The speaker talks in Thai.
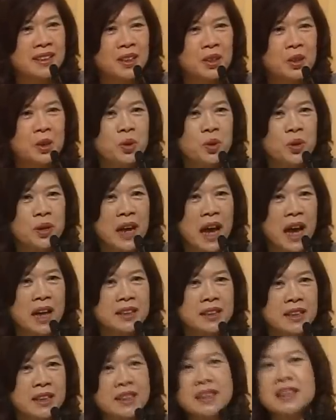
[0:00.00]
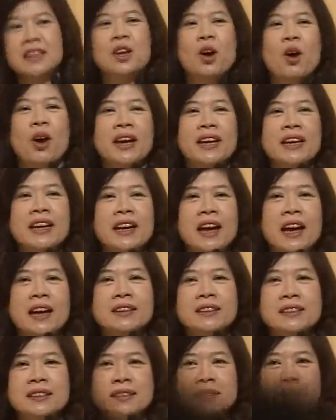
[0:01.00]
ถนนหนทางติดนิดหน่อยนะคะ
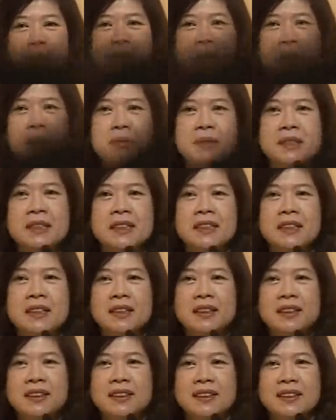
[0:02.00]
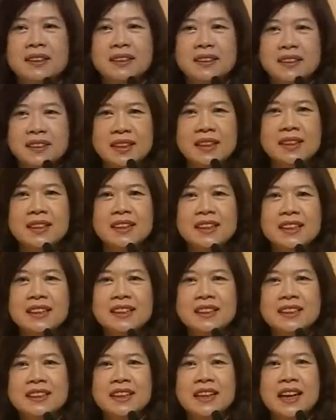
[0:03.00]
พระราม4ติดนิด
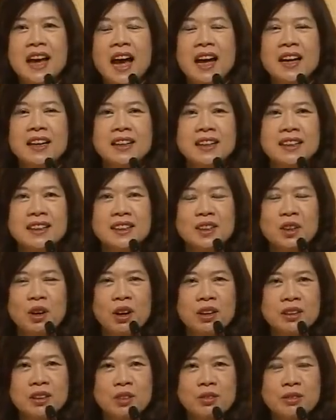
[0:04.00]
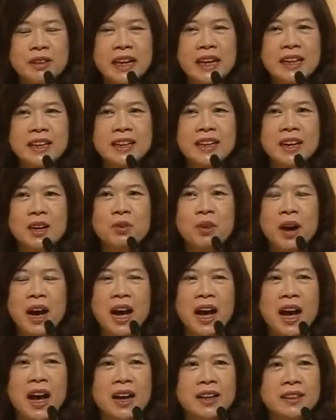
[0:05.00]
นึงนะคะก็ต้องเรียนนะคะ
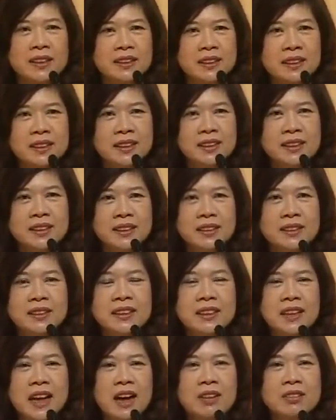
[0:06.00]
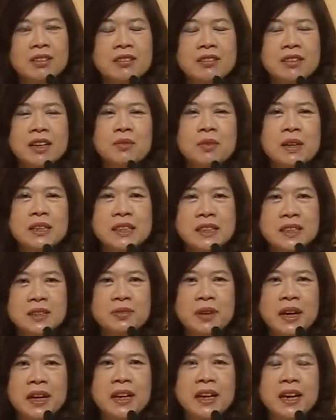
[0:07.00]
ว่าจริงๆแล้วต้องเรียนว่า
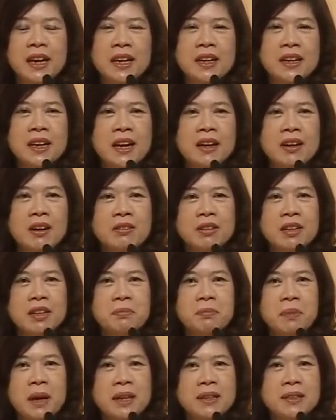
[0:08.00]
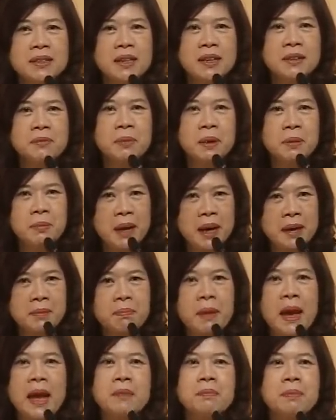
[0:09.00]
TFEX เองเนี่ยเราเกิดมาสักประมาณ
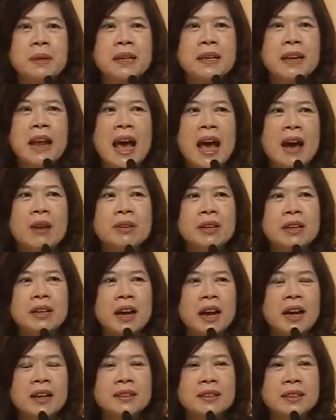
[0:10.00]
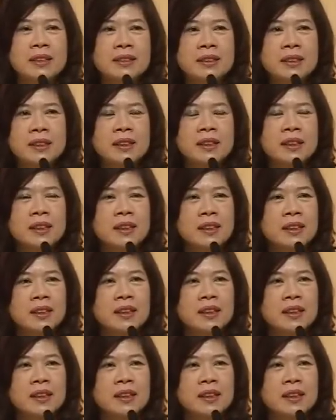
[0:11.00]
8ปีแล้วนะคะสิ่งที่